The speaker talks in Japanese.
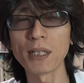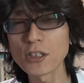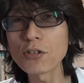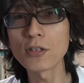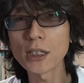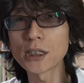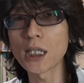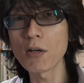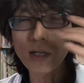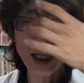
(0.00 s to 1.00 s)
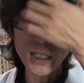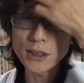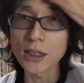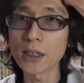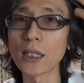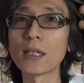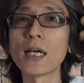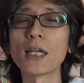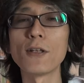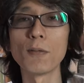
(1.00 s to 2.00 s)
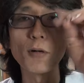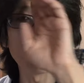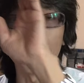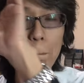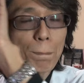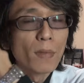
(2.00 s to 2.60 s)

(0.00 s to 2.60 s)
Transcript: まあちょっとね、時間はかかっちゃったんだけども、